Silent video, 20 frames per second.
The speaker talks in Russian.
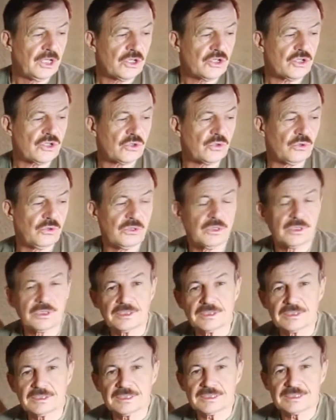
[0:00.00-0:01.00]

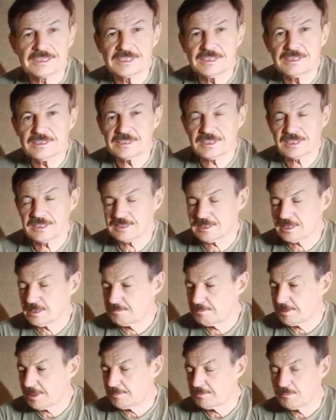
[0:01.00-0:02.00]
что сын
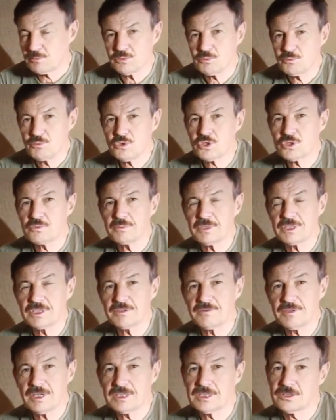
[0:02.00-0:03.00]
сказал, пап, ну может быть
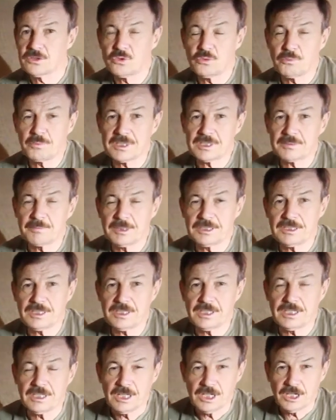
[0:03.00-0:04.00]
хватит, но ну,
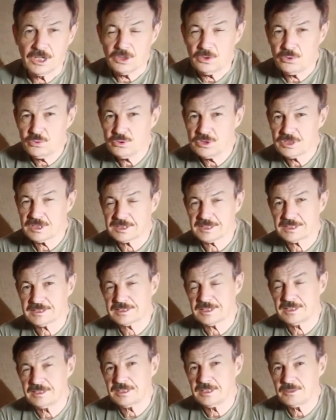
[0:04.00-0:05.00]
посмотри, люди с
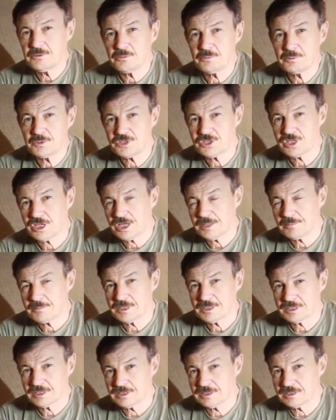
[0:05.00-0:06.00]
остальными
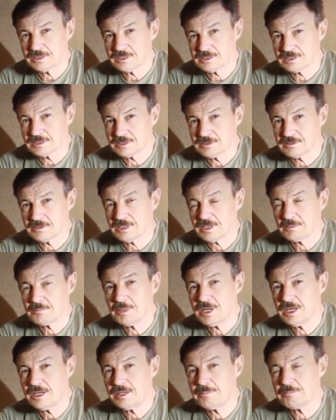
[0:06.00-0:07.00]
печами, как говорится,
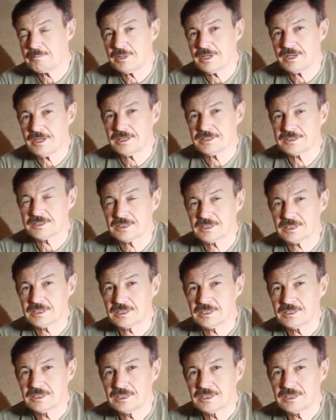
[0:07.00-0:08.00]
нормально парятся.